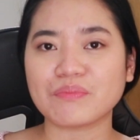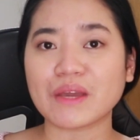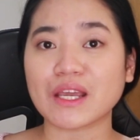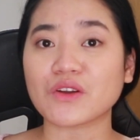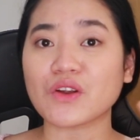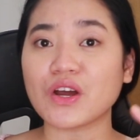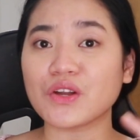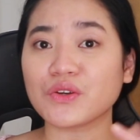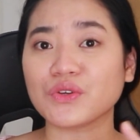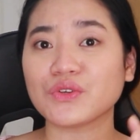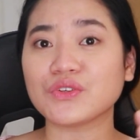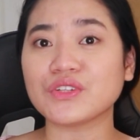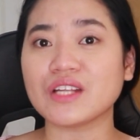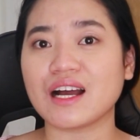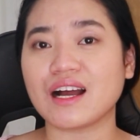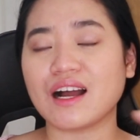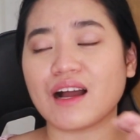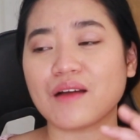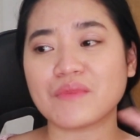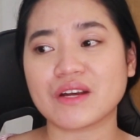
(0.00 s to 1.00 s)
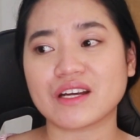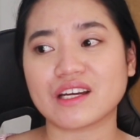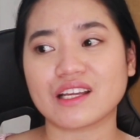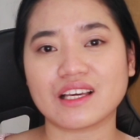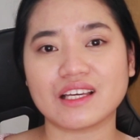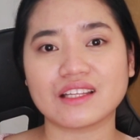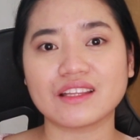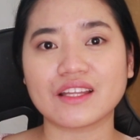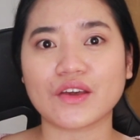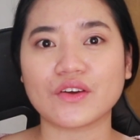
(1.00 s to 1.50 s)
Pero ano yun ha,
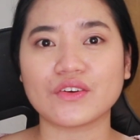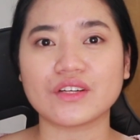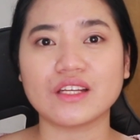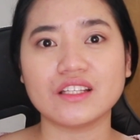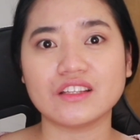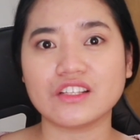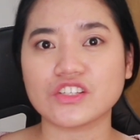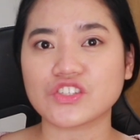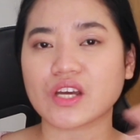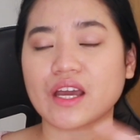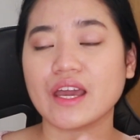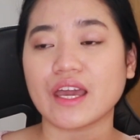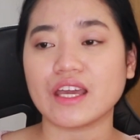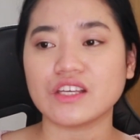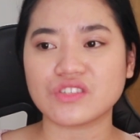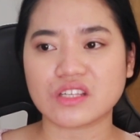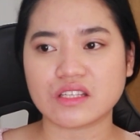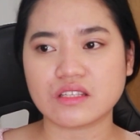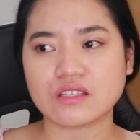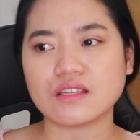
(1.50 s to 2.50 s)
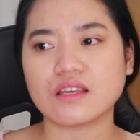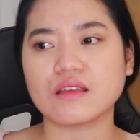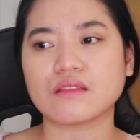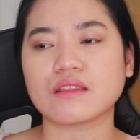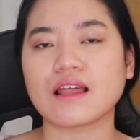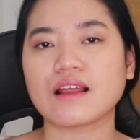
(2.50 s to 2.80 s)
American na yun, hindi siya agency.